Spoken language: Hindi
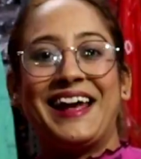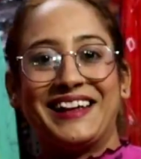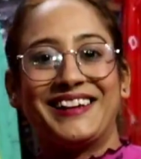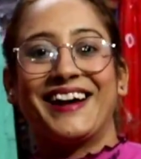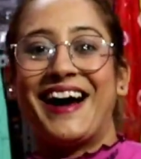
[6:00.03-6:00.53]

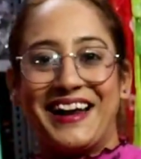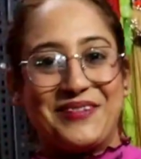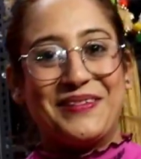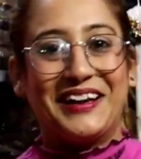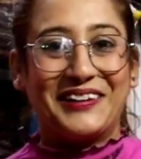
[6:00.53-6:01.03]
रहते हैं
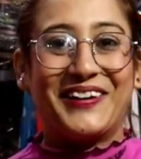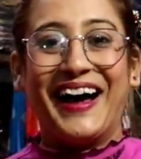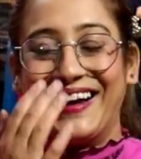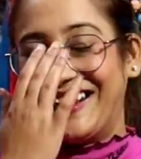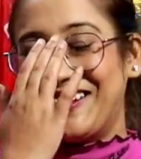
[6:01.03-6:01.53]
खाना पीना तो
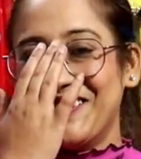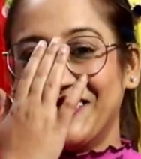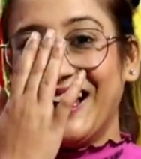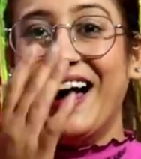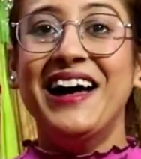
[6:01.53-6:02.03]
खाना हम्म, नहीं हम्म।
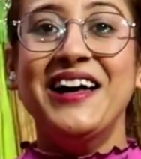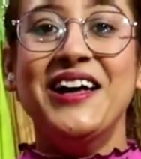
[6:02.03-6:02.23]
होता